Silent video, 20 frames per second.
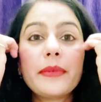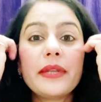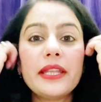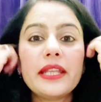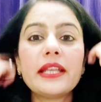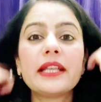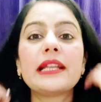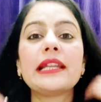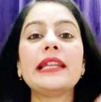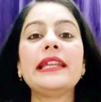से
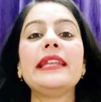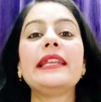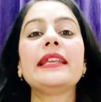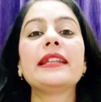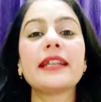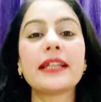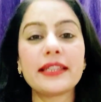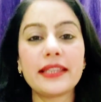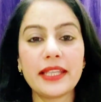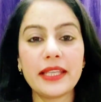अपनी
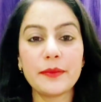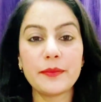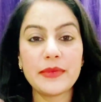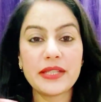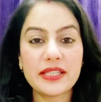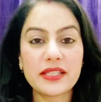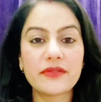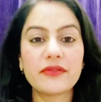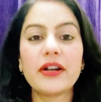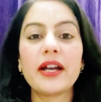क्लीनिंग रखते हैं
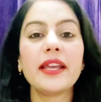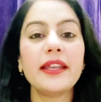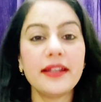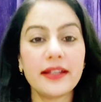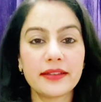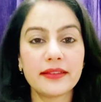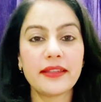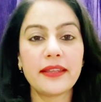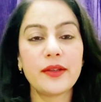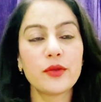अपनी
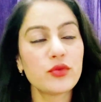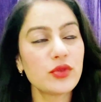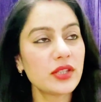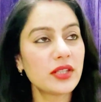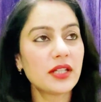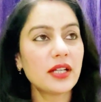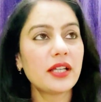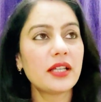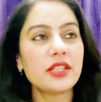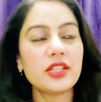सफाई रखते हैं
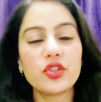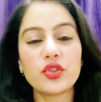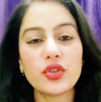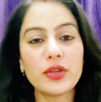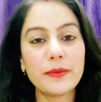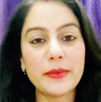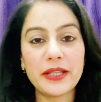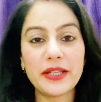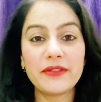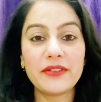उसी तरह ये
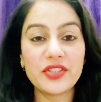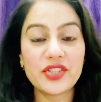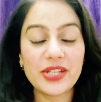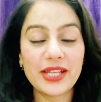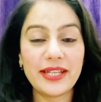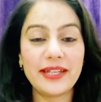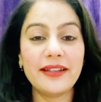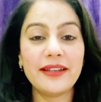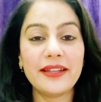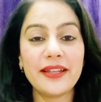जो हमारी
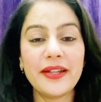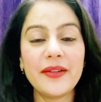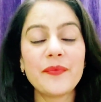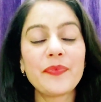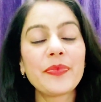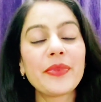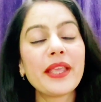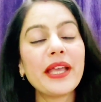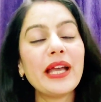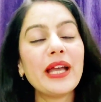वेजाइना है
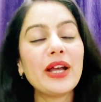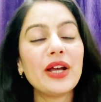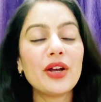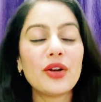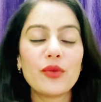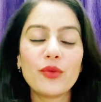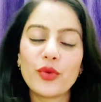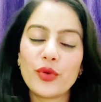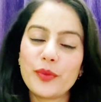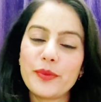
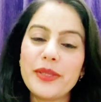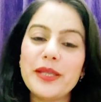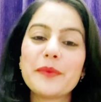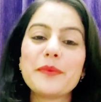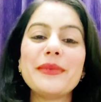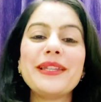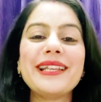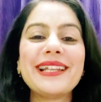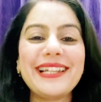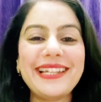वो भी
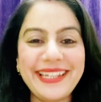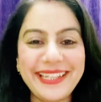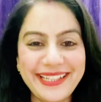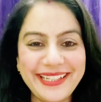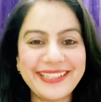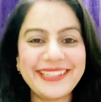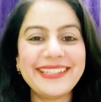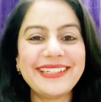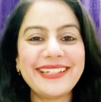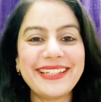अपनी
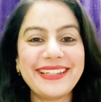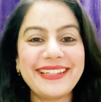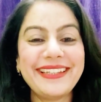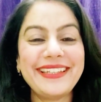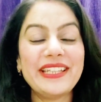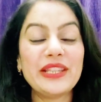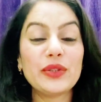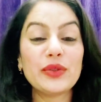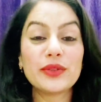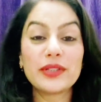क्लीनिंग करती
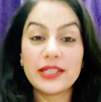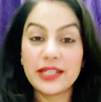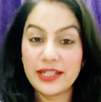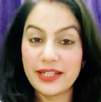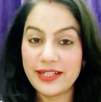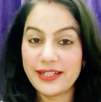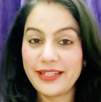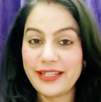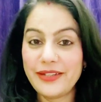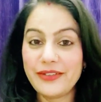रहती है तो
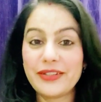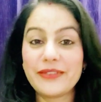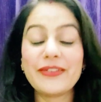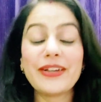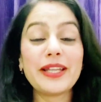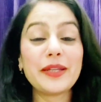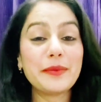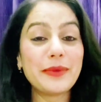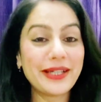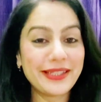डरने
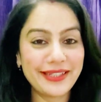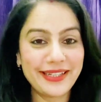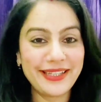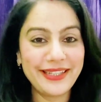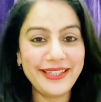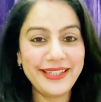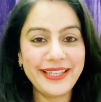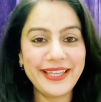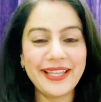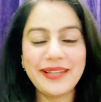की वाली बात
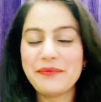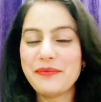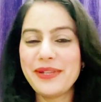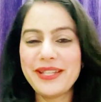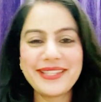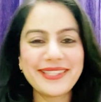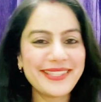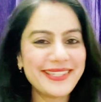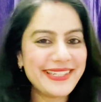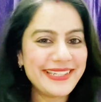नहीं है
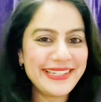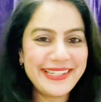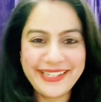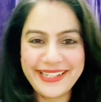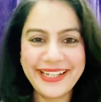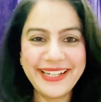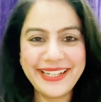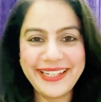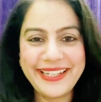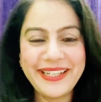प्लीज़
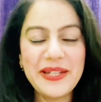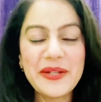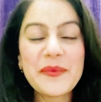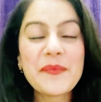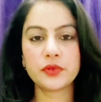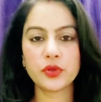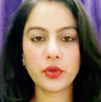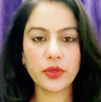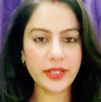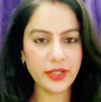डरना नहीं
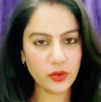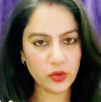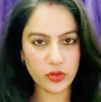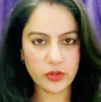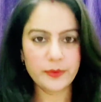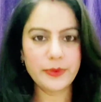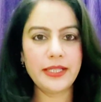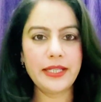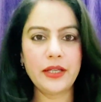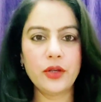तो ये
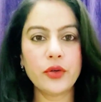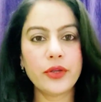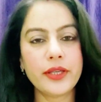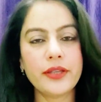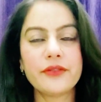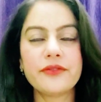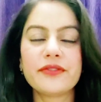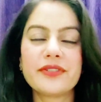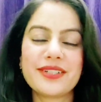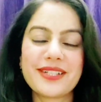नॉर्मल है
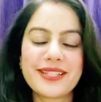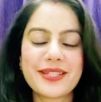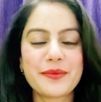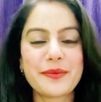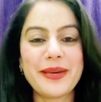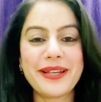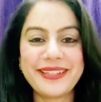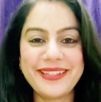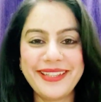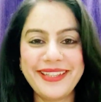ओके
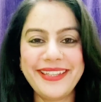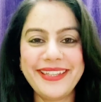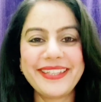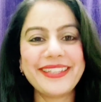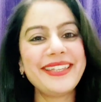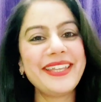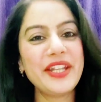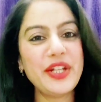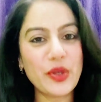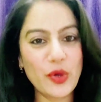फर्स्ट बात यही है
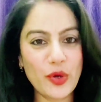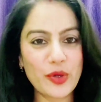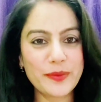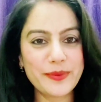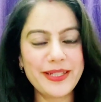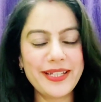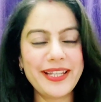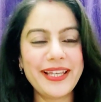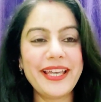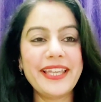कि ये
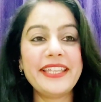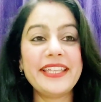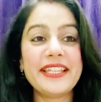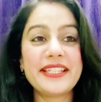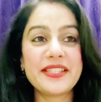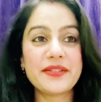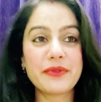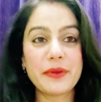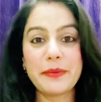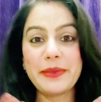नॉर्मल है
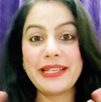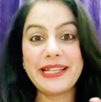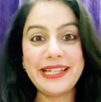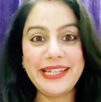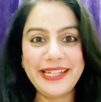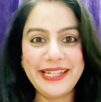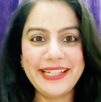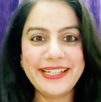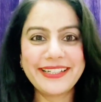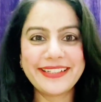ये सिर्फ अपनी
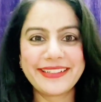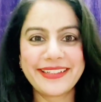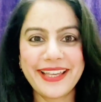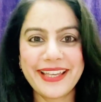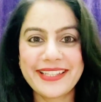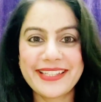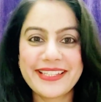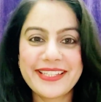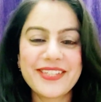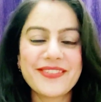क्लीनिंग
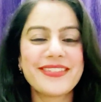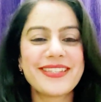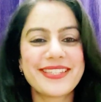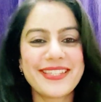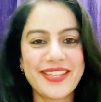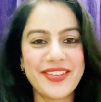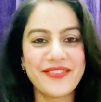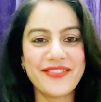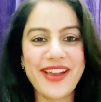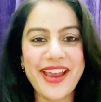करता है जिसकी
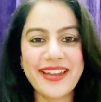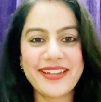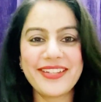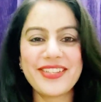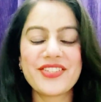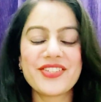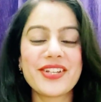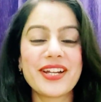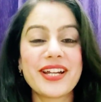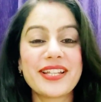वजह से ये
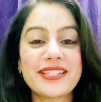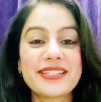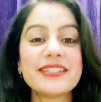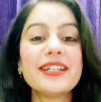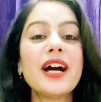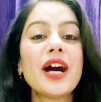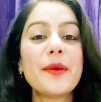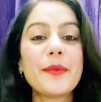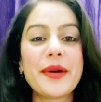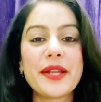वाइट
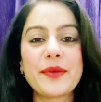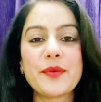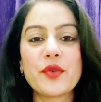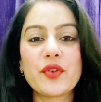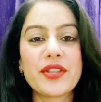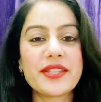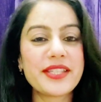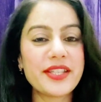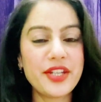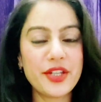डिस्चार्ज हमारी
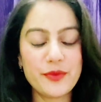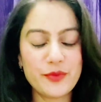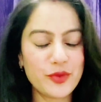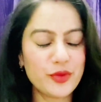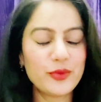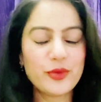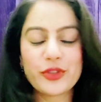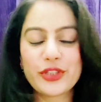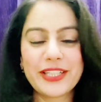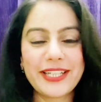बॉडी से
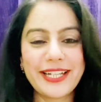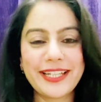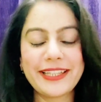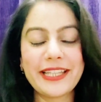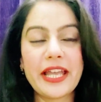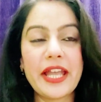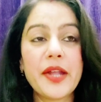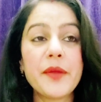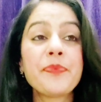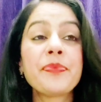रिमूव होता
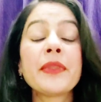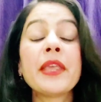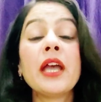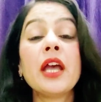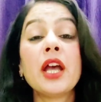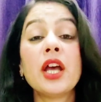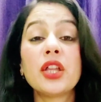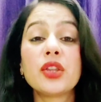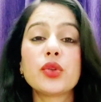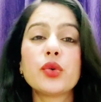रहता है
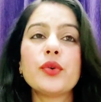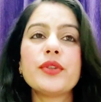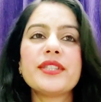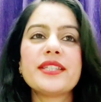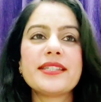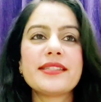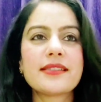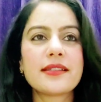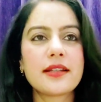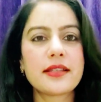तो
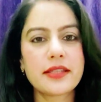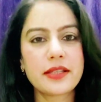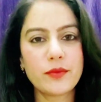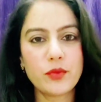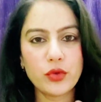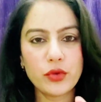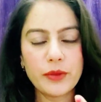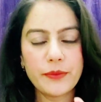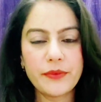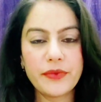जिस तरह
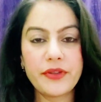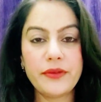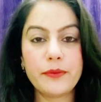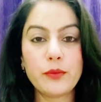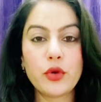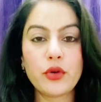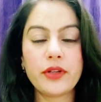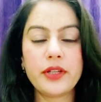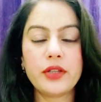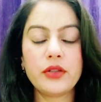से हम लोग
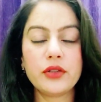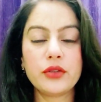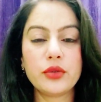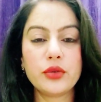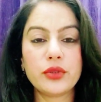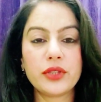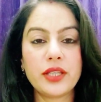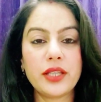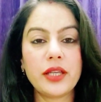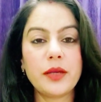अपनी बॉडी को
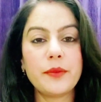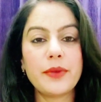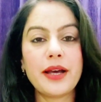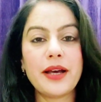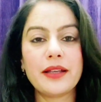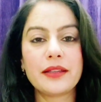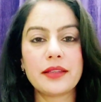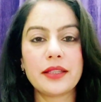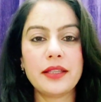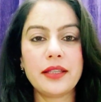धोते हैं हम
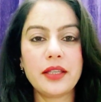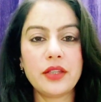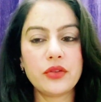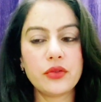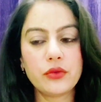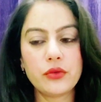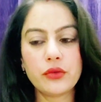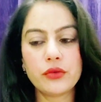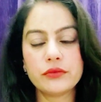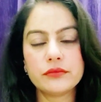नहाते
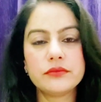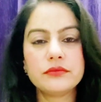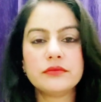हैं तो